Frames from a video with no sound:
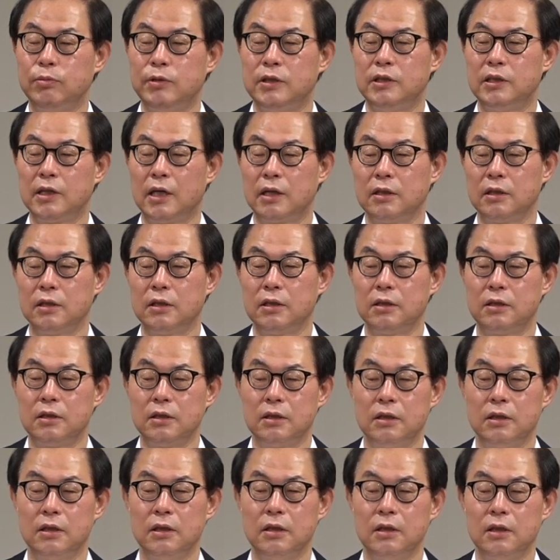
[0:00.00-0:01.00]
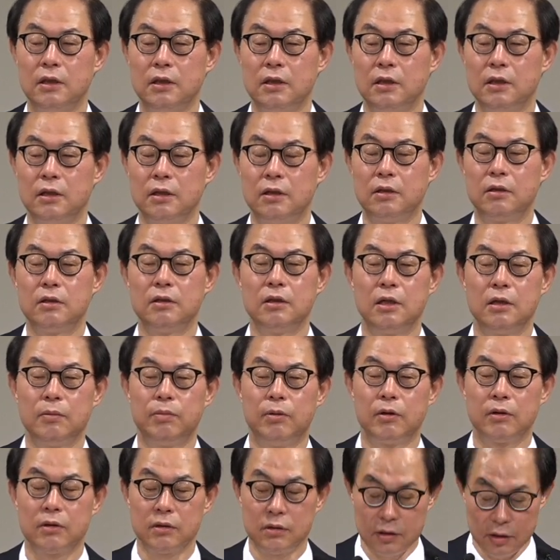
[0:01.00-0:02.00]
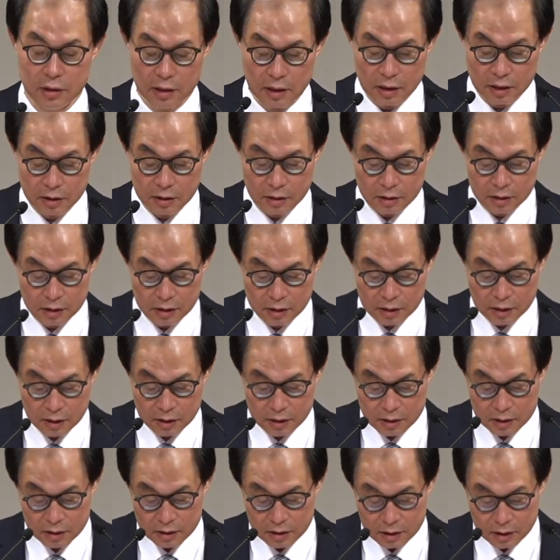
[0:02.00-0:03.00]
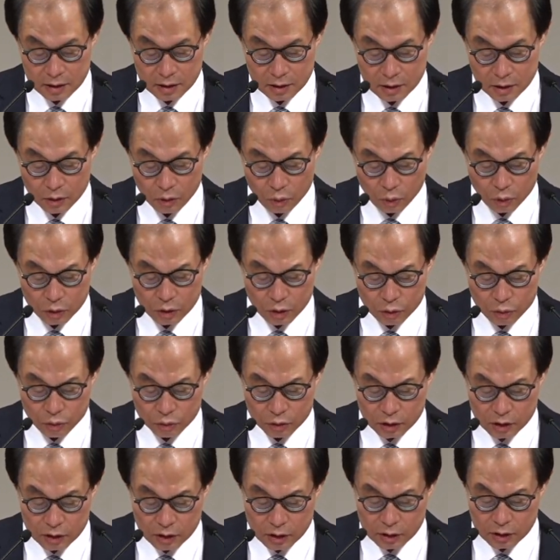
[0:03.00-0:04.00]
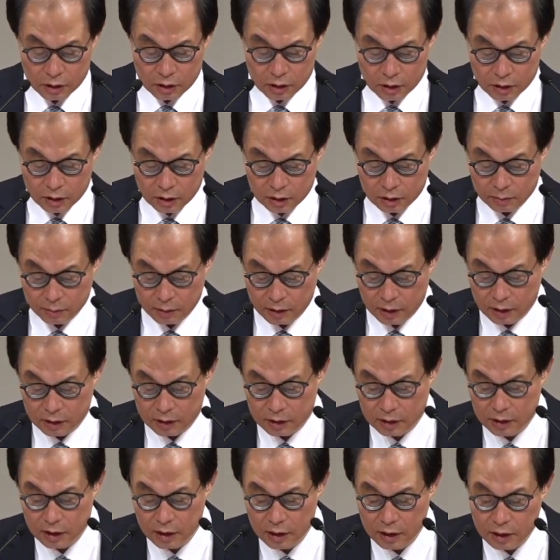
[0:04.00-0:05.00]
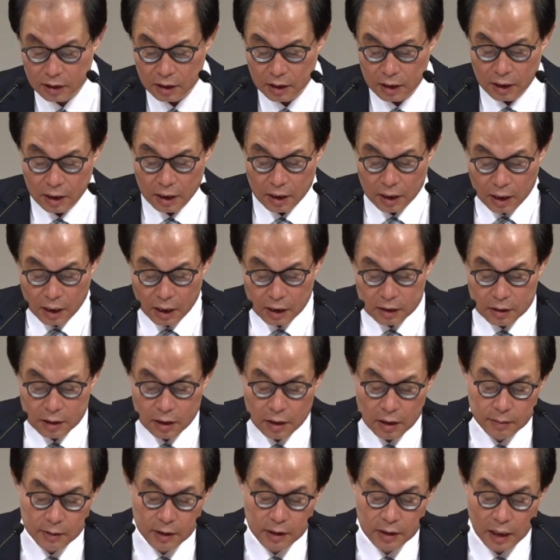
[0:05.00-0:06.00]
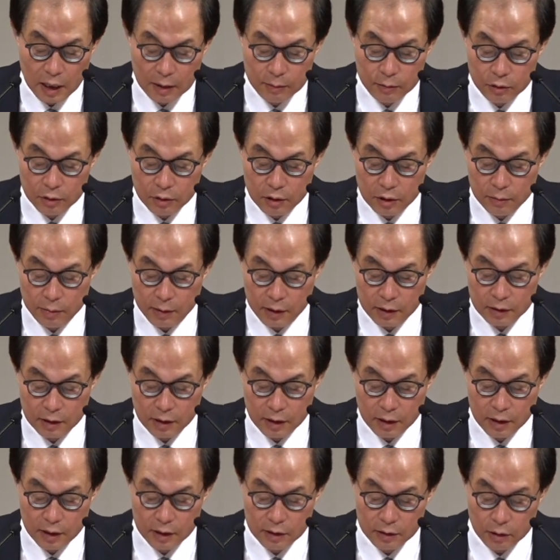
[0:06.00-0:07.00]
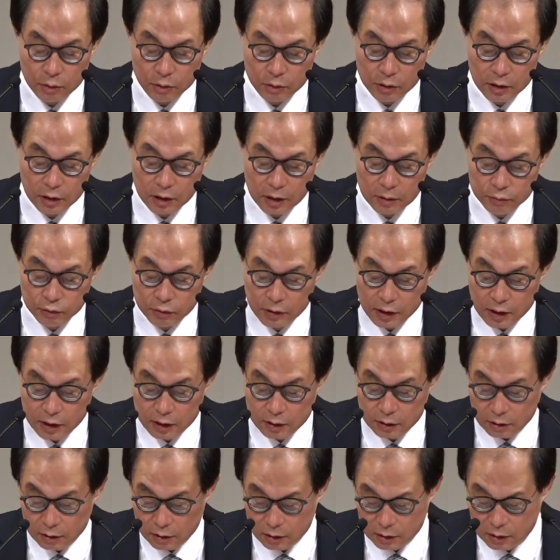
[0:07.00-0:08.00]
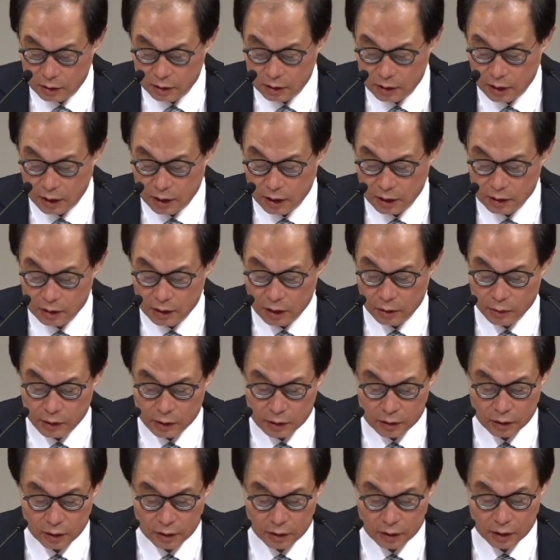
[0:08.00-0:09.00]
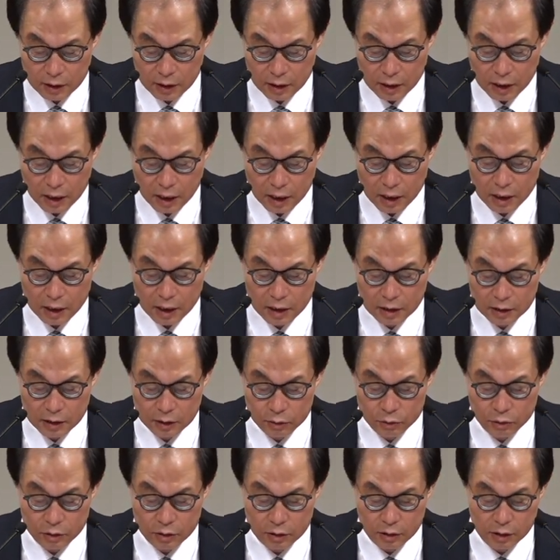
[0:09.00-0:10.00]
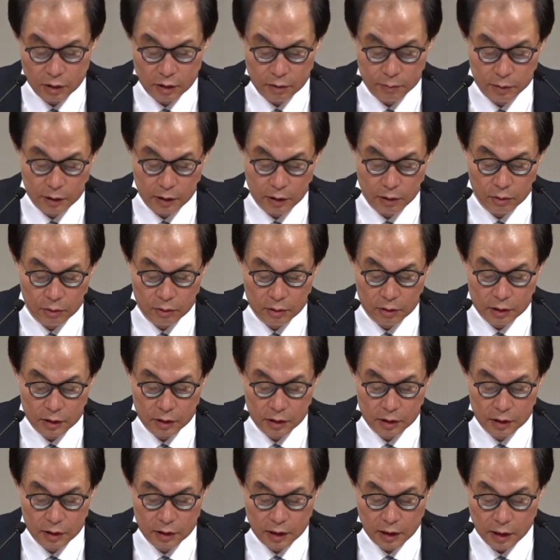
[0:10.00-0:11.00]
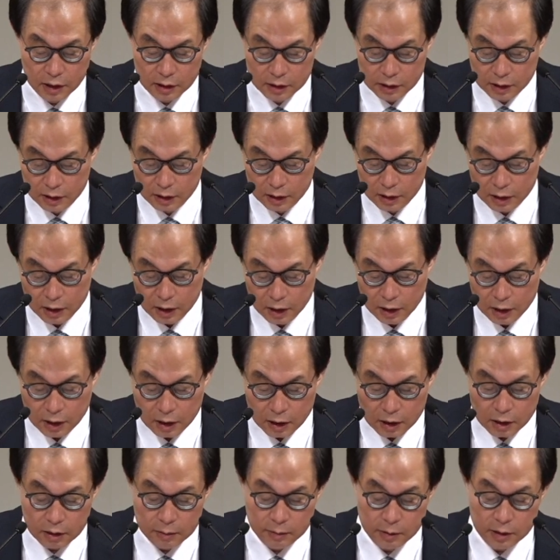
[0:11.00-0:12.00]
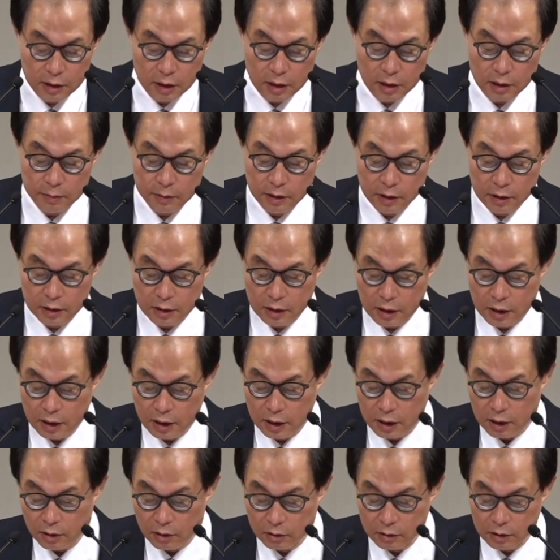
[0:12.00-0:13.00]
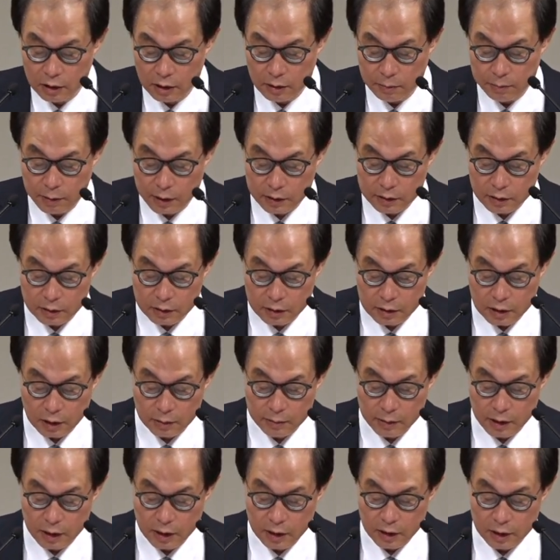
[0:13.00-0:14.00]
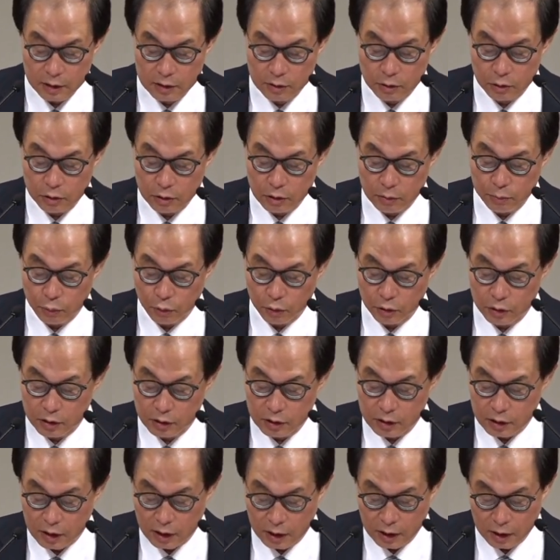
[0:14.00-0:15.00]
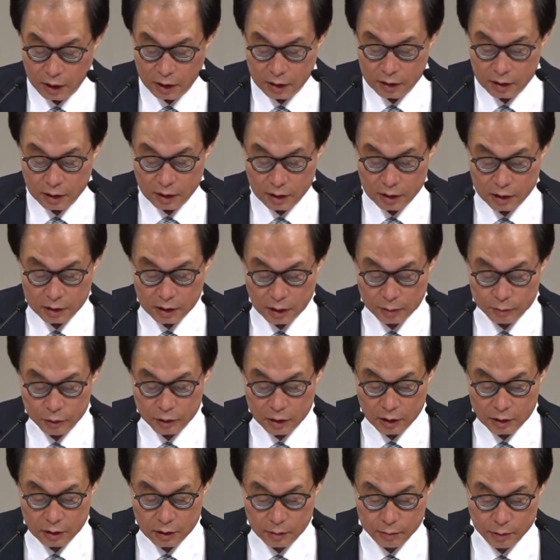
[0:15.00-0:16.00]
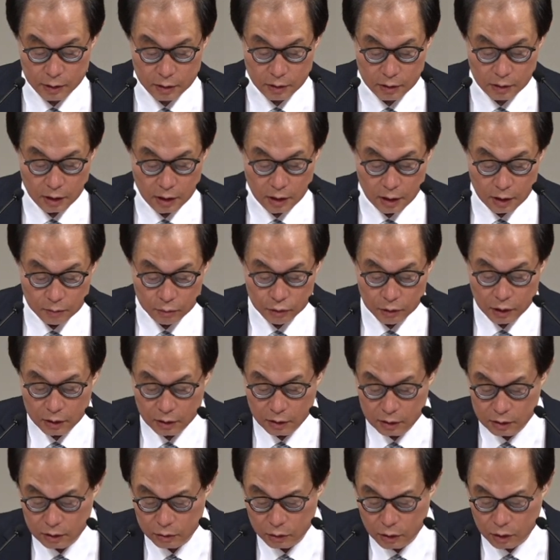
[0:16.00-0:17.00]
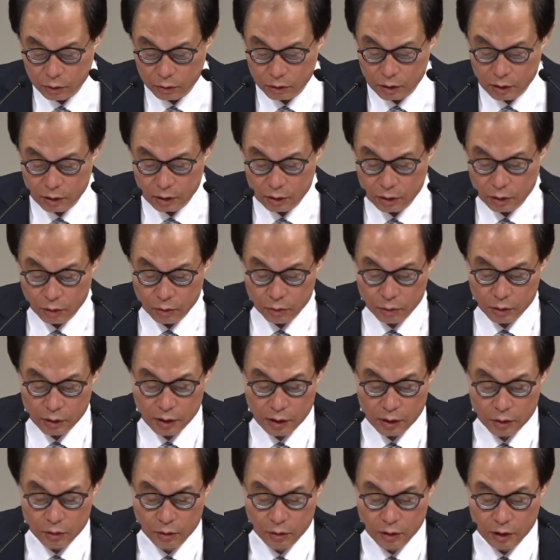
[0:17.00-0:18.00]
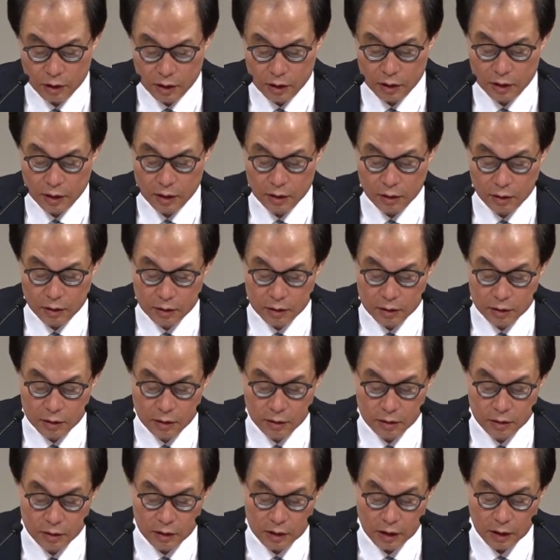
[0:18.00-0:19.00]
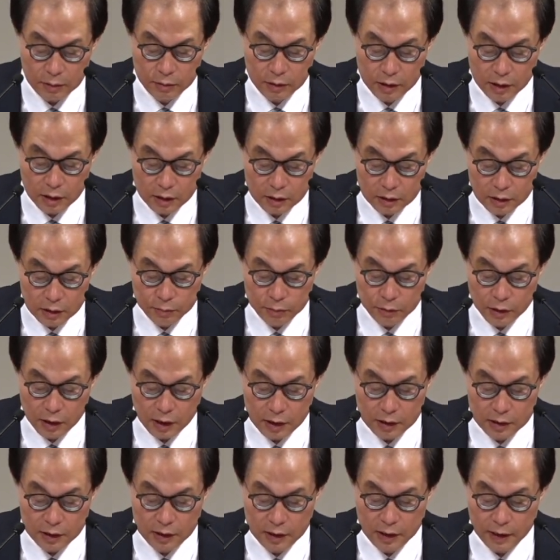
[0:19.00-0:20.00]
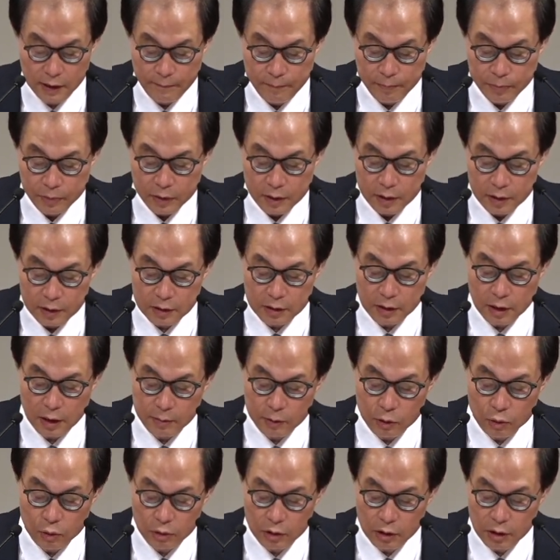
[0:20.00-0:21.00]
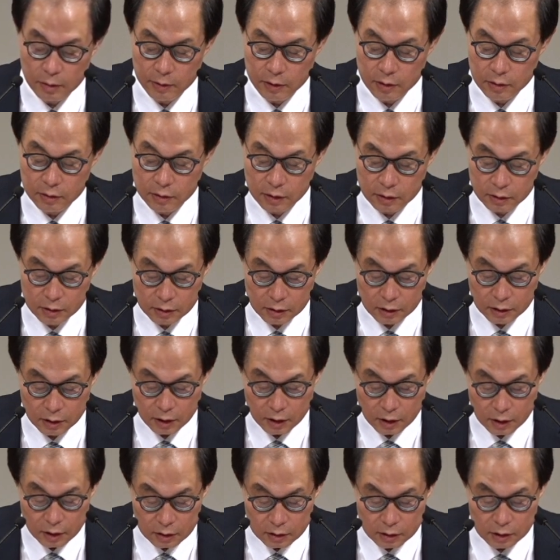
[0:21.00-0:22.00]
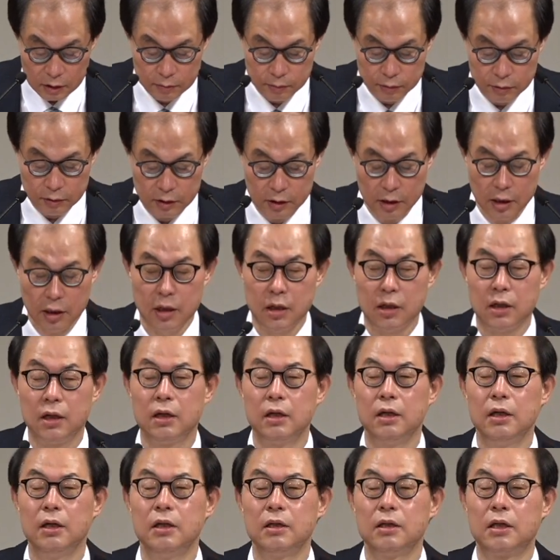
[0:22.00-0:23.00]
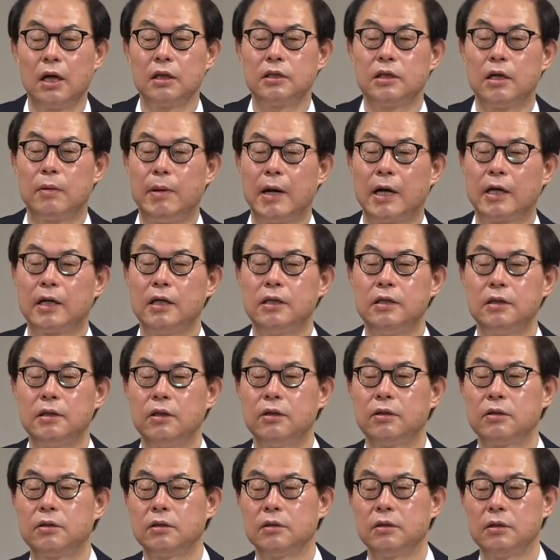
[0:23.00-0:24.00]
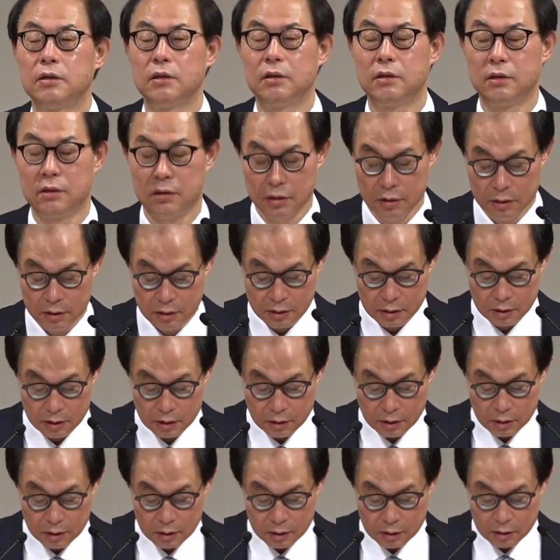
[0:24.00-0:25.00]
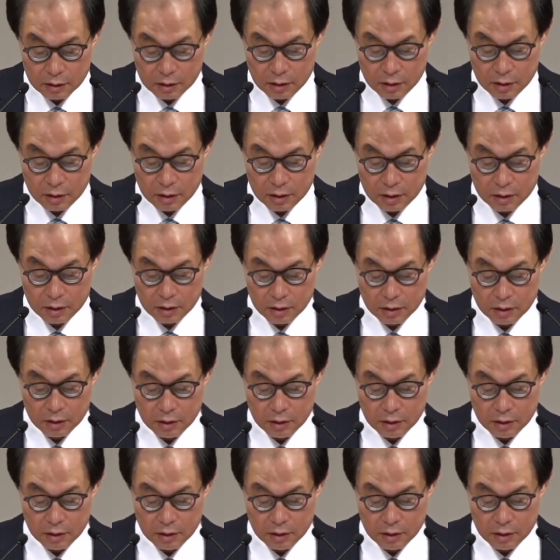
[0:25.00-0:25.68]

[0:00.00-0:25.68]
믿지 않는 일들 그런 일이 벌어진다 그런 얘기예요. 5절, 6절, 7절 읽겠습니다. 시작. 한 사람이 나무를 벨 때 새도끼가 물에 떨어진지라. 이에 외쳐 이르되 아, 내 주여. 이는 빌려온 것이니이다 하니 하나님의 사람이 이르되 어디 빠졌느냐 하매 그것을 보이는지라. 엘리사가 나뭇가지를 베어 물에 던져 새도끼를 떠오르게 하고 이르되 너는 그것을 잡으라 집으라 하니 그 사람이 손을 내밀어 그것을 집으니라. 당시가 박해 시대였거든요. 그때